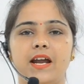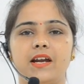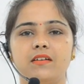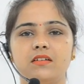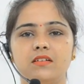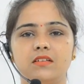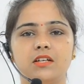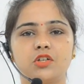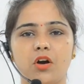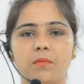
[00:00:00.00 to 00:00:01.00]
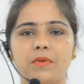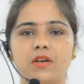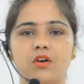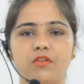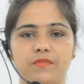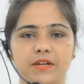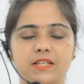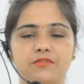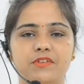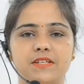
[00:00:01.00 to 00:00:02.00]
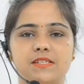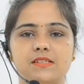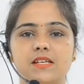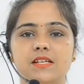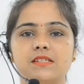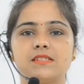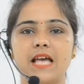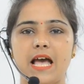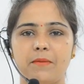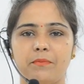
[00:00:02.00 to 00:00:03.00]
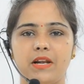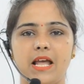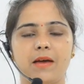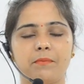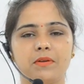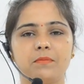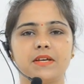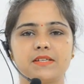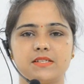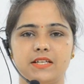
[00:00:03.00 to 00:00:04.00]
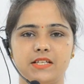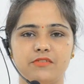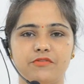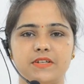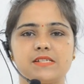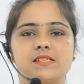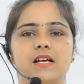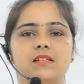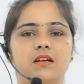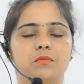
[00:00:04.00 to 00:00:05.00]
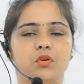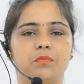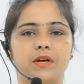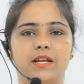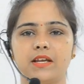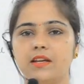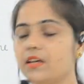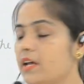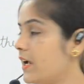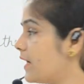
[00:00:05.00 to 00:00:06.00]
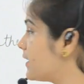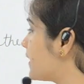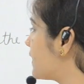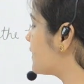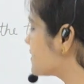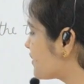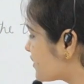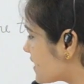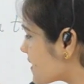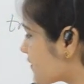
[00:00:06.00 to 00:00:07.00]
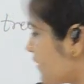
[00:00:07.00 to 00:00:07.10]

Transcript: एंड द टॉपिक ऑफ ईडियम फ्रेजेज इज़ एप्पल एप्पल बेस्ड ईडियम फ्रेजेज आज हम लोग पढ़ेंगे एंड देर इज सिक्स